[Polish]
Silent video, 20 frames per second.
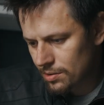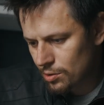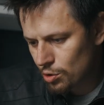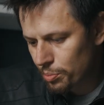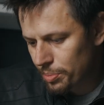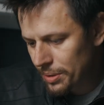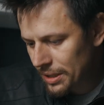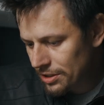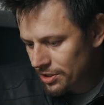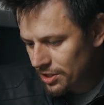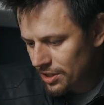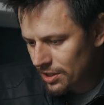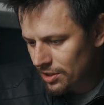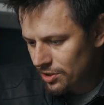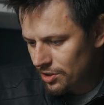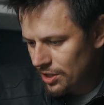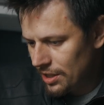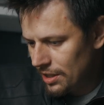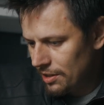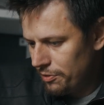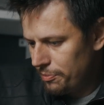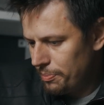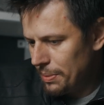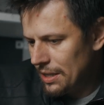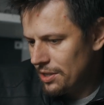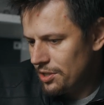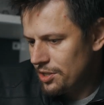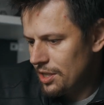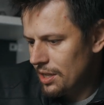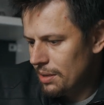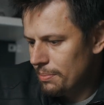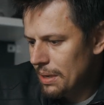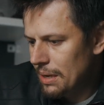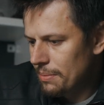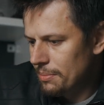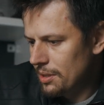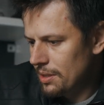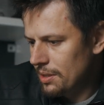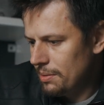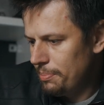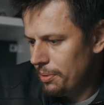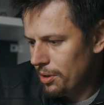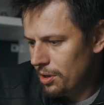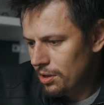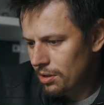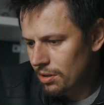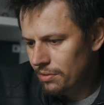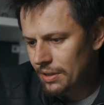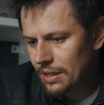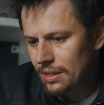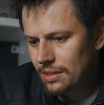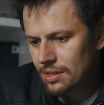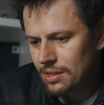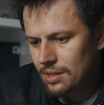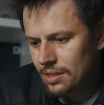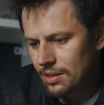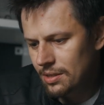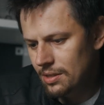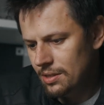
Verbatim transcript: rubryczki, gdzie w pierwszej mamy pokrowiec,